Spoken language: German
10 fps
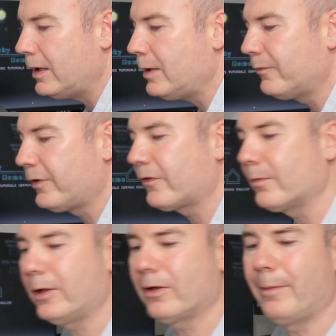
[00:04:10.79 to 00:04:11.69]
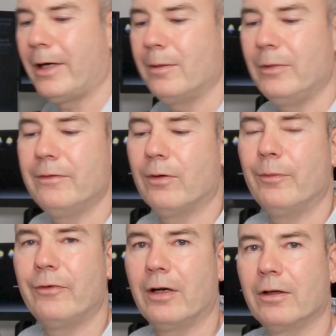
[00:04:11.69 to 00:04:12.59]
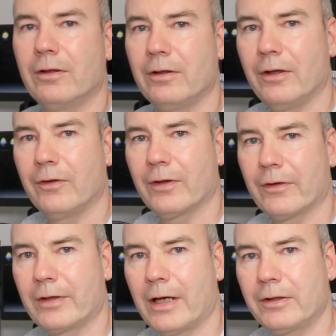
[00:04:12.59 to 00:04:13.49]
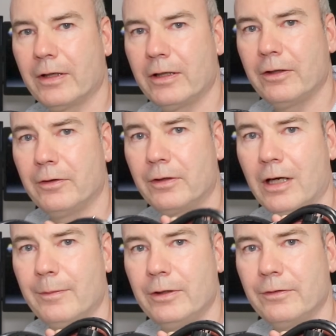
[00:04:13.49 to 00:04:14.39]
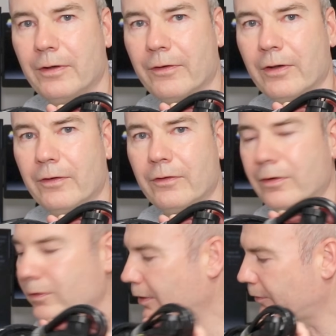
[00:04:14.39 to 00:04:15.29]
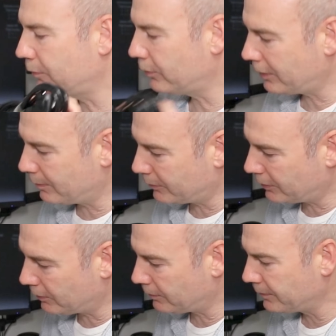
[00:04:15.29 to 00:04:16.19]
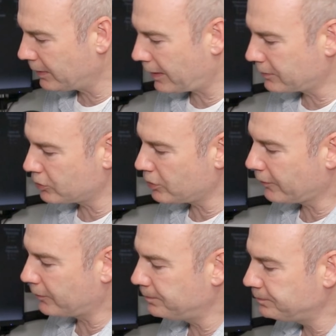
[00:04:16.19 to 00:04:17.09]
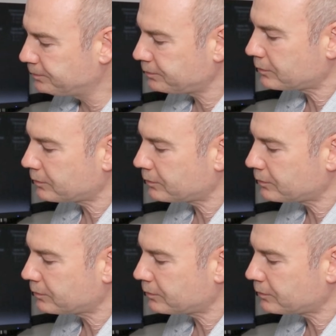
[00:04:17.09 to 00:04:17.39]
Ebenfalls mit dabei im Lieferumfang ist das Kaltkabel, das heißt, das wird eben hier angeschlossen